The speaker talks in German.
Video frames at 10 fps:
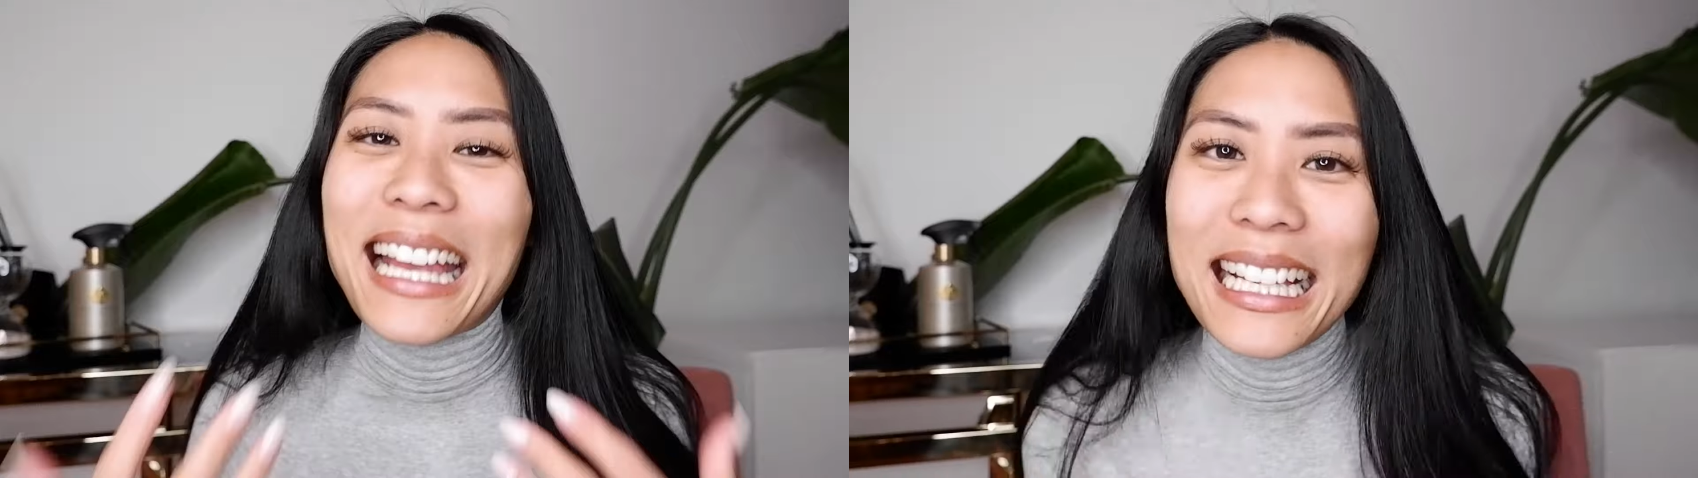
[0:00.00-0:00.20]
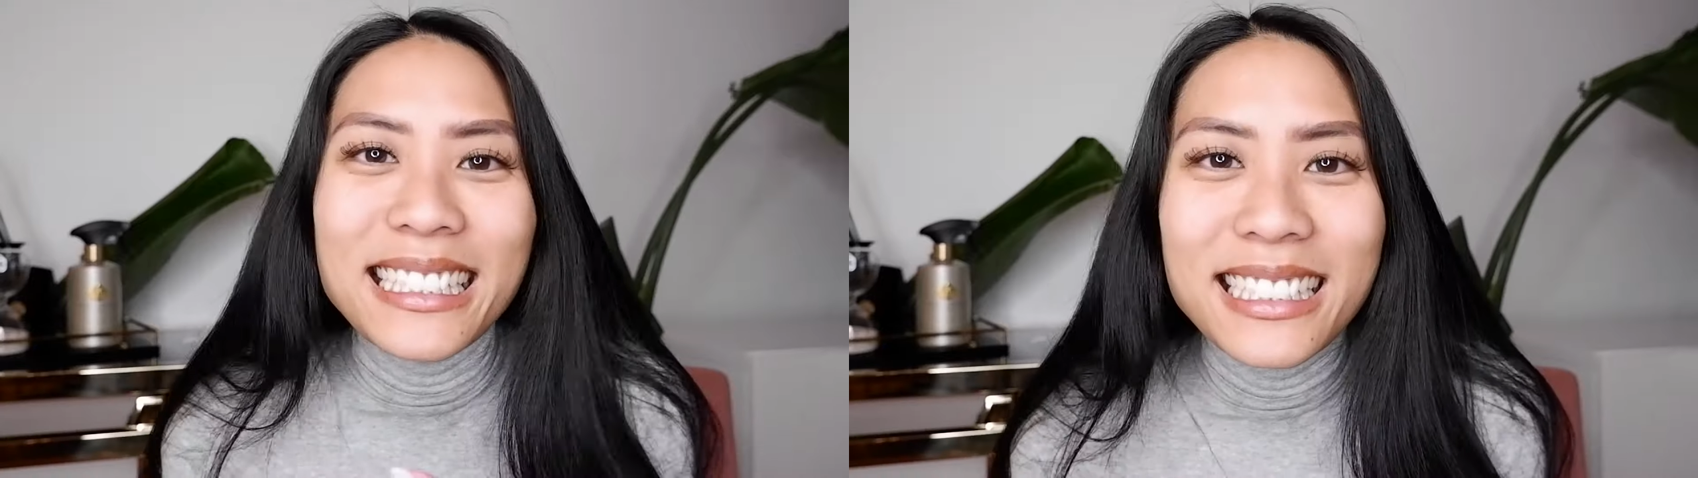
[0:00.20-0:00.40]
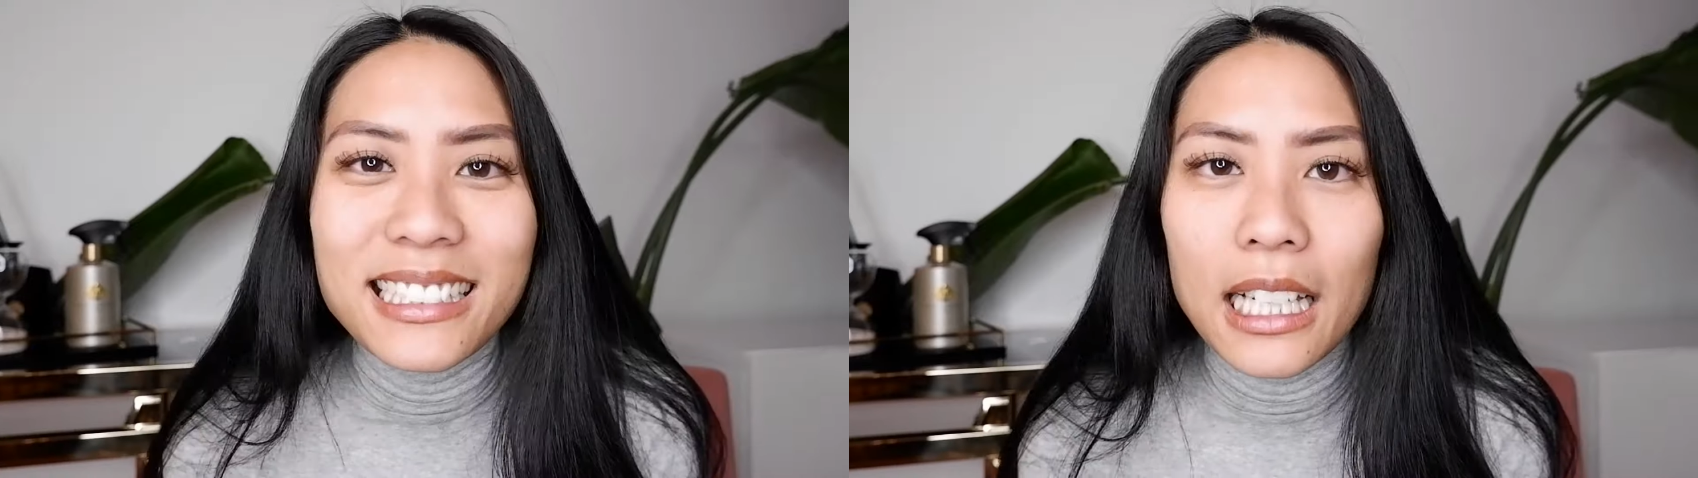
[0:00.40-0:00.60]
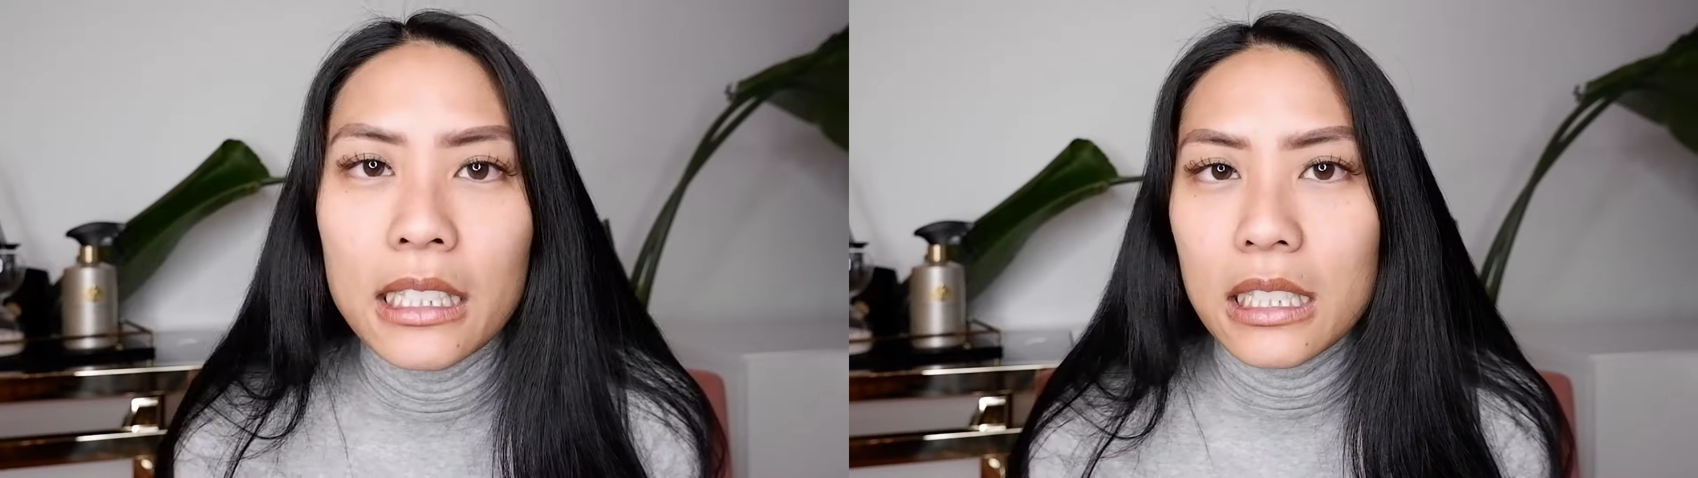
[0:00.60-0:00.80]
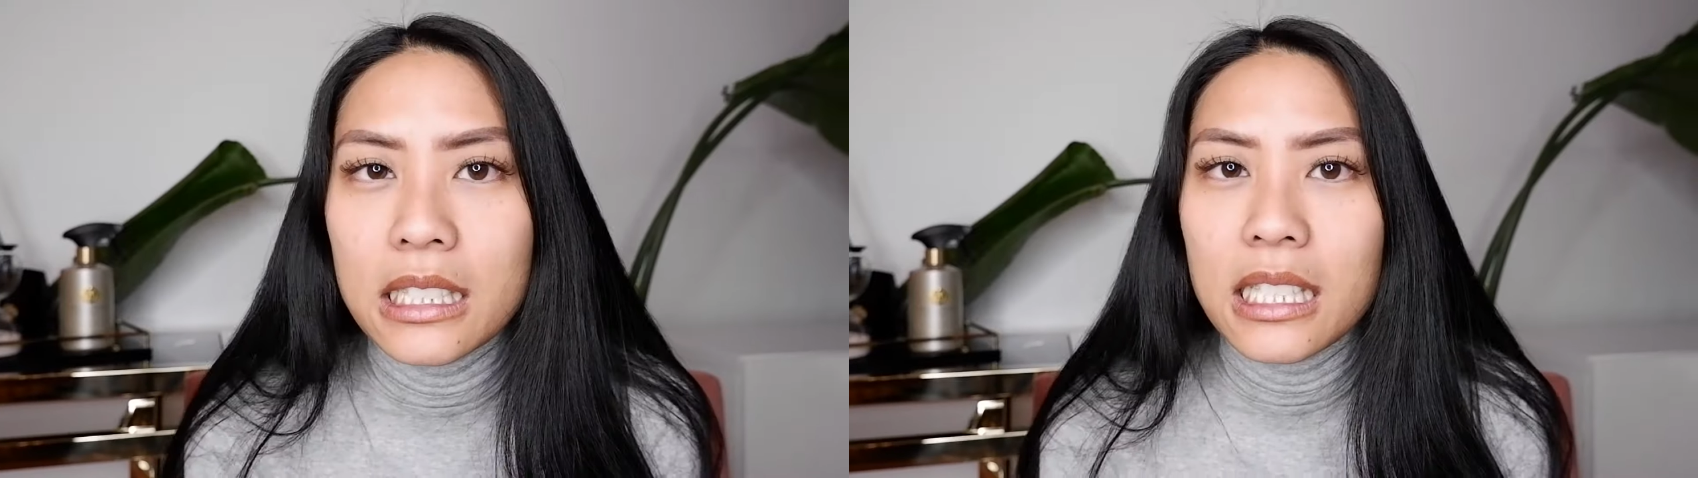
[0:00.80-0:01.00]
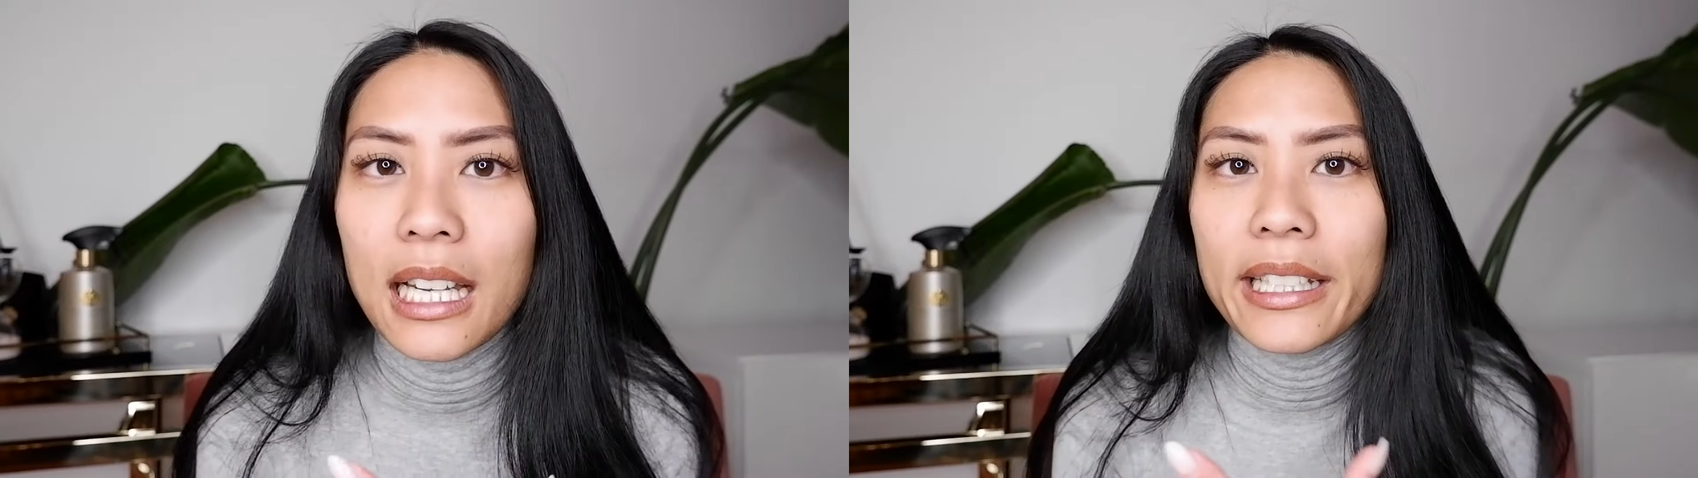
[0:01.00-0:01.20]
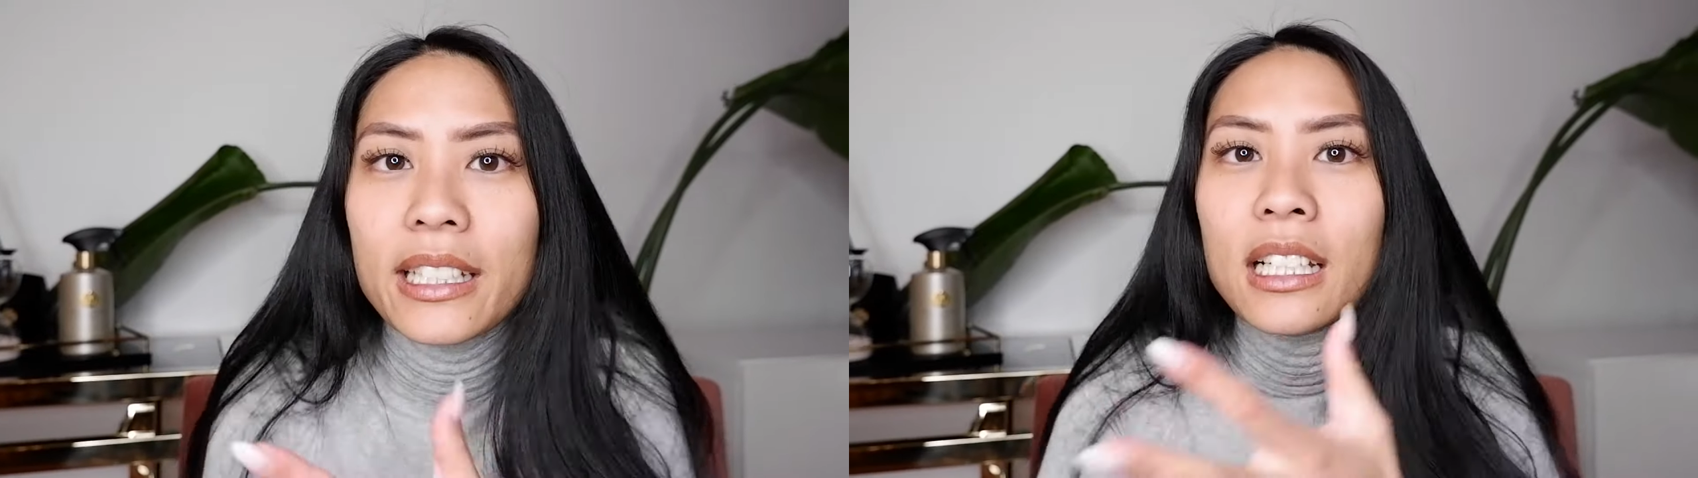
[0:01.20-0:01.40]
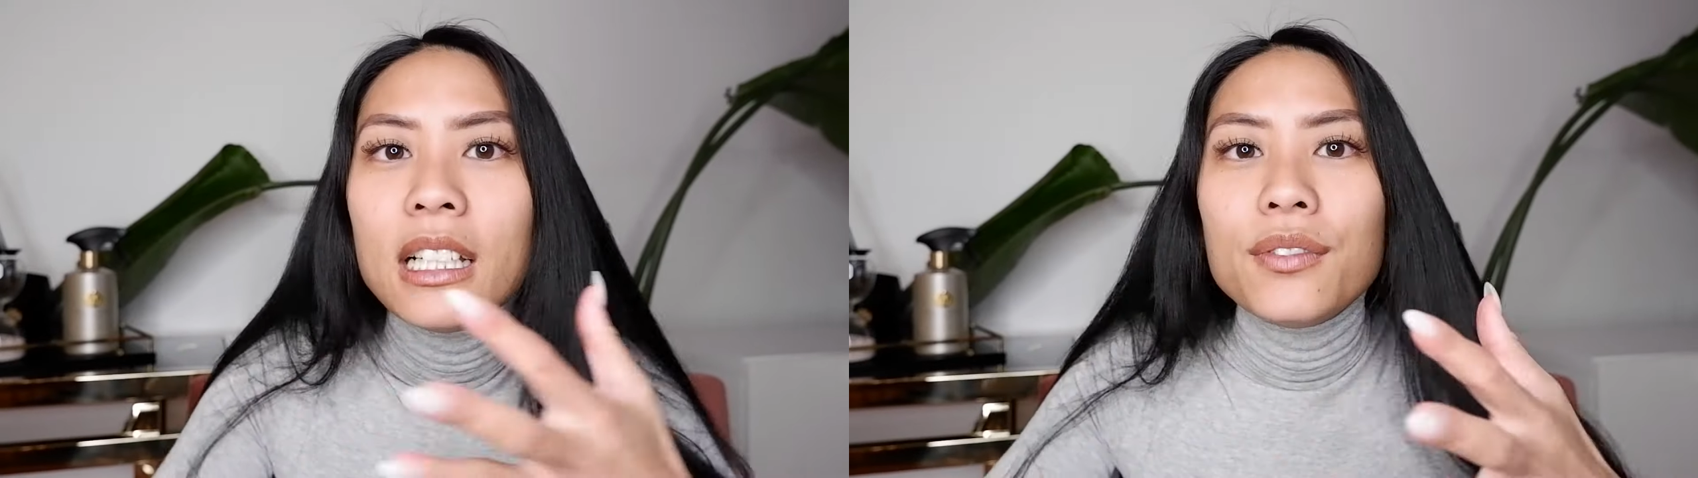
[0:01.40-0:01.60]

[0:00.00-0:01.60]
ganz anderen Zeit.